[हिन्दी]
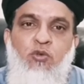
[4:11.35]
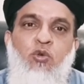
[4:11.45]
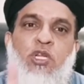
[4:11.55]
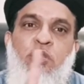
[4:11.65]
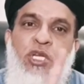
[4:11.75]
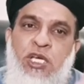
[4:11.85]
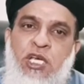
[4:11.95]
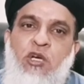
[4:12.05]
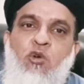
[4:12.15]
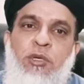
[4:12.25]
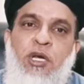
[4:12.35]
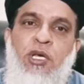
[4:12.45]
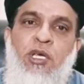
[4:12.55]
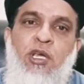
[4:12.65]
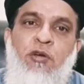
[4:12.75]
सुन्नत तरीके को
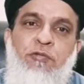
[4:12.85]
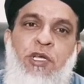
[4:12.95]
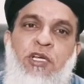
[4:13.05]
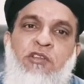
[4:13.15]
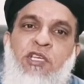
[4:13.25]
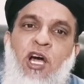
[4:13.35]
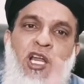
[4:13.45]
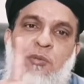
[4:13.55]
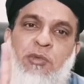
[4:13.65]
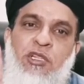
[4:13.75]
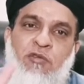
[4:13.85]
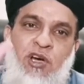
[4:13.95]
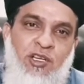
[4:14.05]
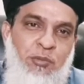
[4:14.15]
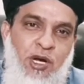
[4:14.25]
अपनाएं फिर किसी आलिम के
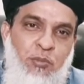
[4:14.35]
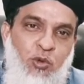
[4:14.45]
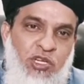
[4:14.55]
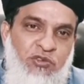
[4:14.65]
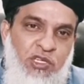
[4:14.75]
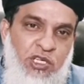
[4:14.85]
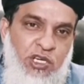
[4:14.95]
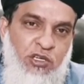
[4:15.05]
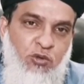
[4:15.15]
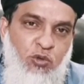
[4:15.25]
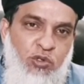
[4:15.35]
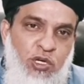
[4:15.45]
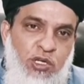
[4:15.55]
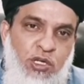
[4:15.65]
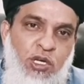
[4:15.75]
दरवाज़े पे आपको दस्तक देने की ज़रूरत
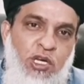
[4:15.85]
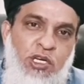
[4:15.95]
नहीं